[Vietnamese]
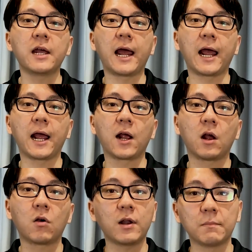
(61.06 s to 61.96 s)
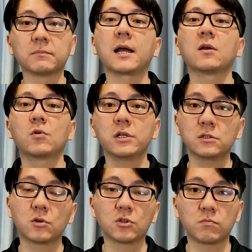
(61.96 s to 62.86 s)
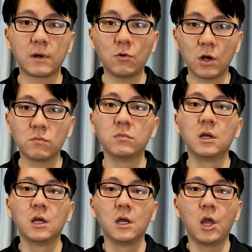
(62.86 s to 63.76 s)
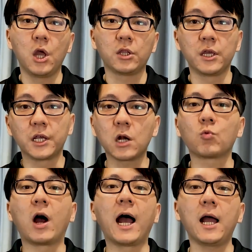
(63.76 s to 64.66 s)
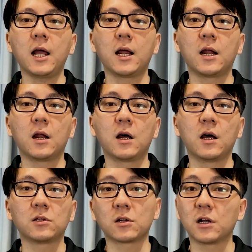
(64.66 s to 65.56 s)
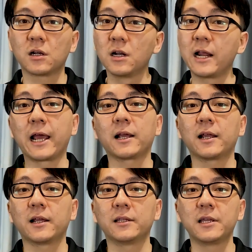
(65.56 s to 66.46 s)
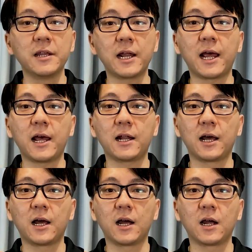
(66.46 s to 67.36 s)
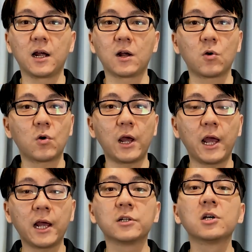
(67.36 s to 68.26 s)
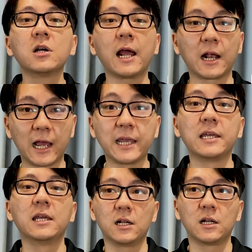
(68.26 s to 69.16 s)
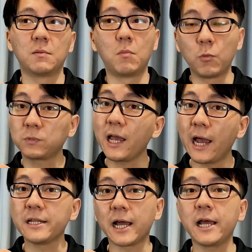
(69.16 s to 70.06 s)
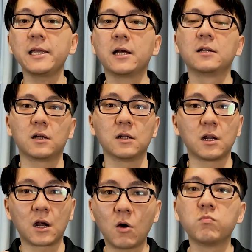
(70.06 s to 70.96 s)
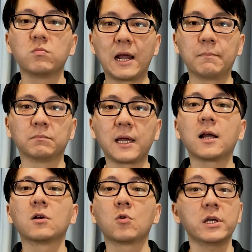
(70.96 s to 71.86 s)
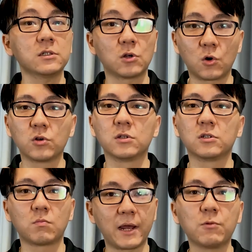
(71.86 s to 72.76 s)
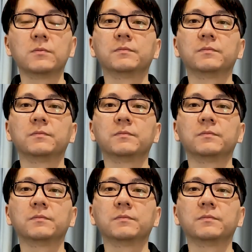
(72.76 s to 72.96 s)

gà có làm tăng cholesterol trong máu không thì kết quả à, thật là kinh ngạc chỉ ra là cô ăn trứng hàng ngày là một tới hai trái nha là không làm tăng cholesterol trong máu